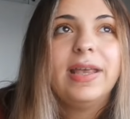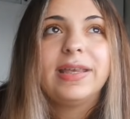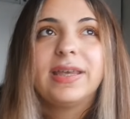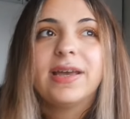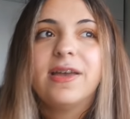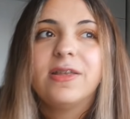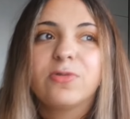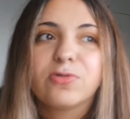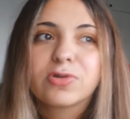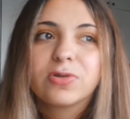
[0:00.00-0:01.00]
IKEA
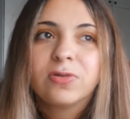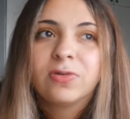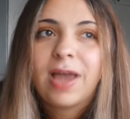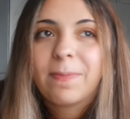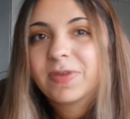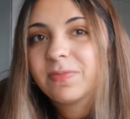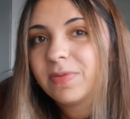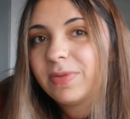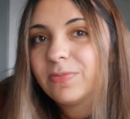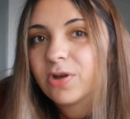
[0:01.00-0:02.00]
introsunu yaptım
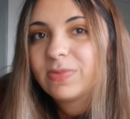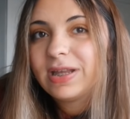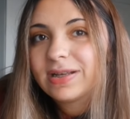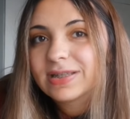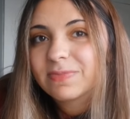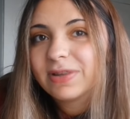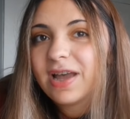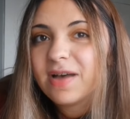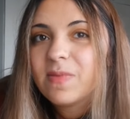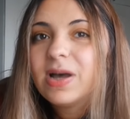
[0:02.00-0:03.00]
mı bilmiyorum ilk
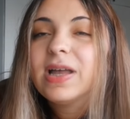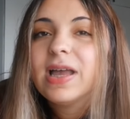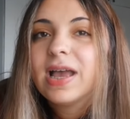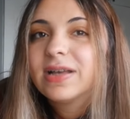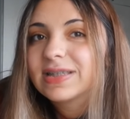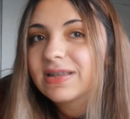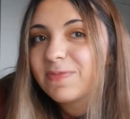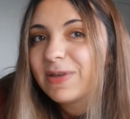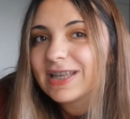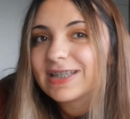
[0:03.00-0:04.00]
kısmında ama
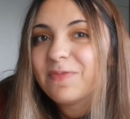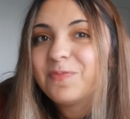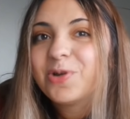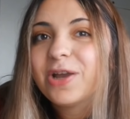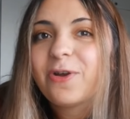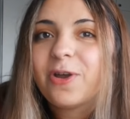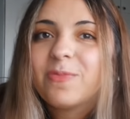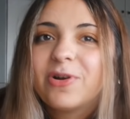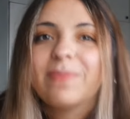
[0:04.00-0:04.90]
Statipping hesabımı buraya koyarım.